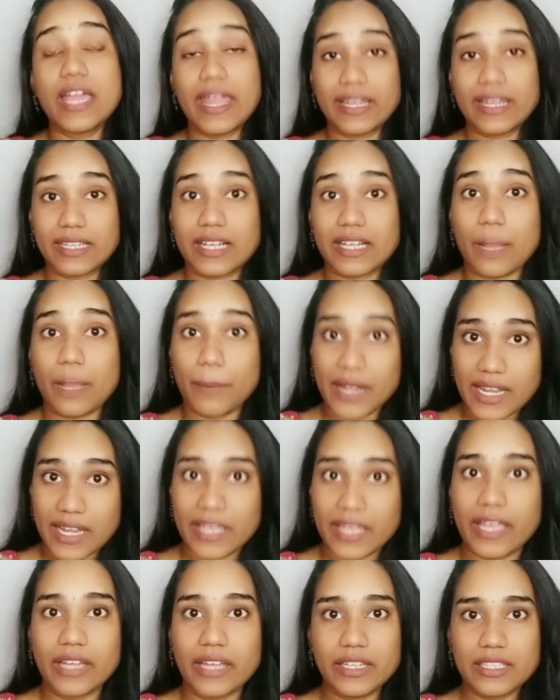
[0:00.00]
எனக்கு
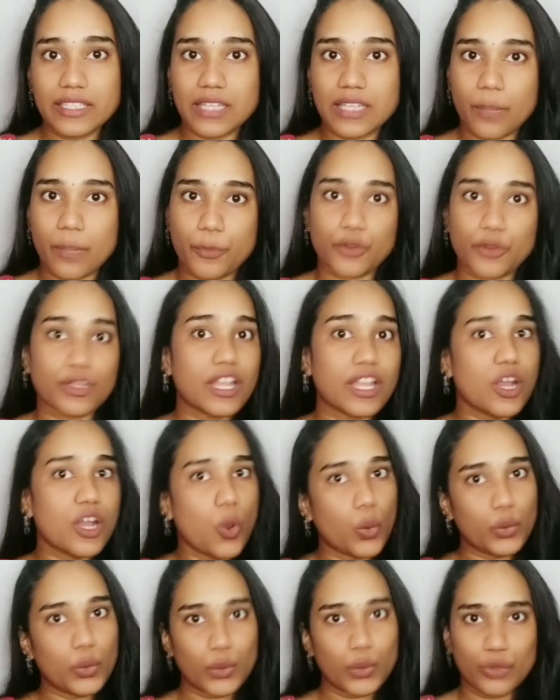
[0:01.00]
கமெண்டில் கேட்டதுக்கப்புறம் தான்
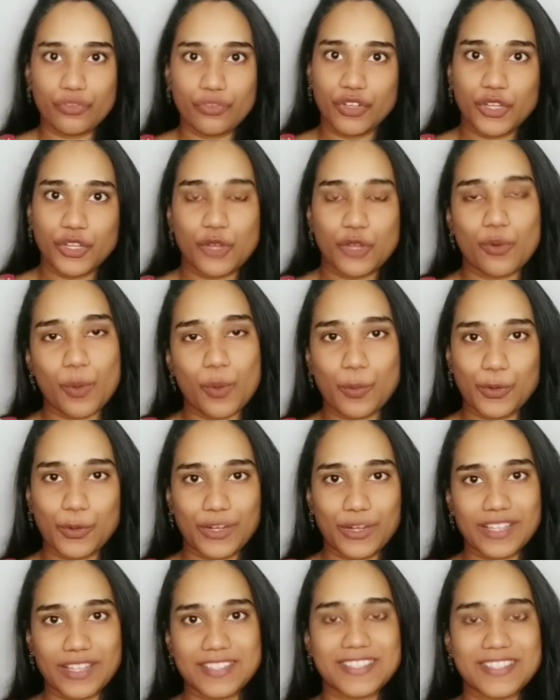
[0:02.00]
நான் ஒரு ஒரு வீடியோவாக
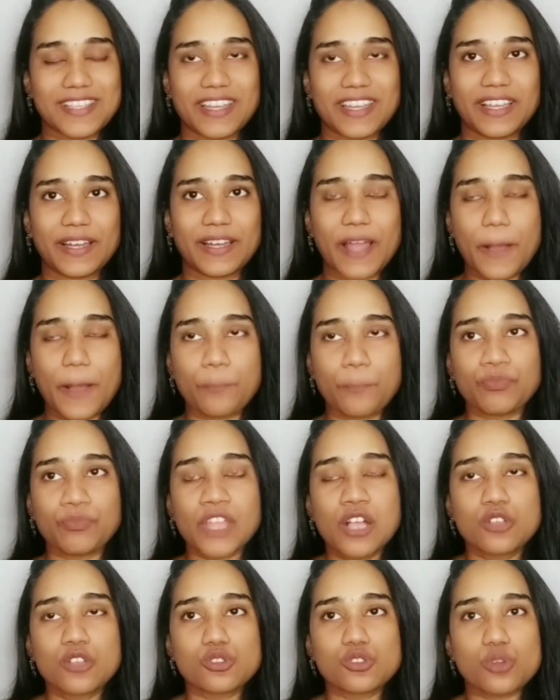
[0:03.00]
போட்டேன் சரிங்களா
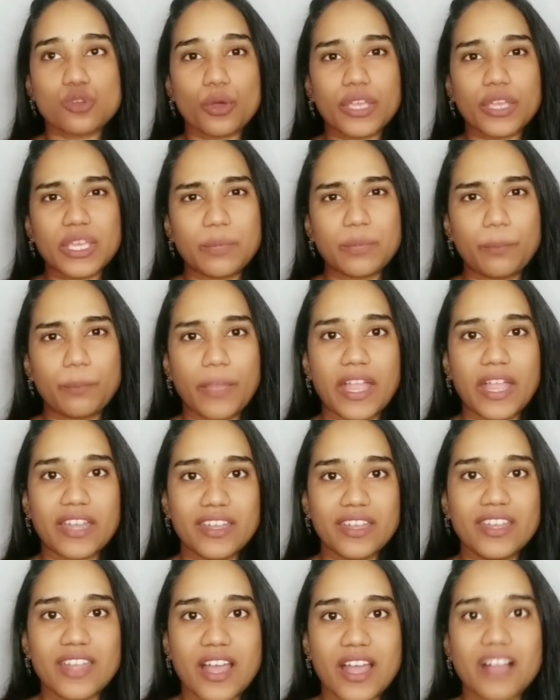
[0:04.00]
ஸோ இப்போ
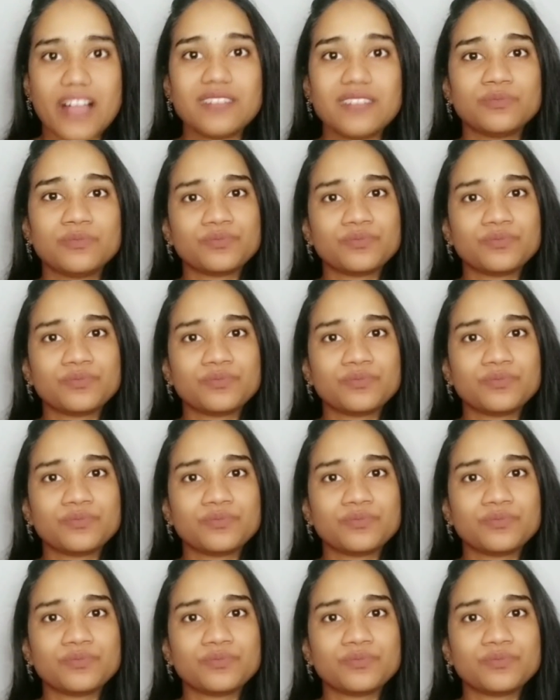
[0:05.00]
என்னென்னா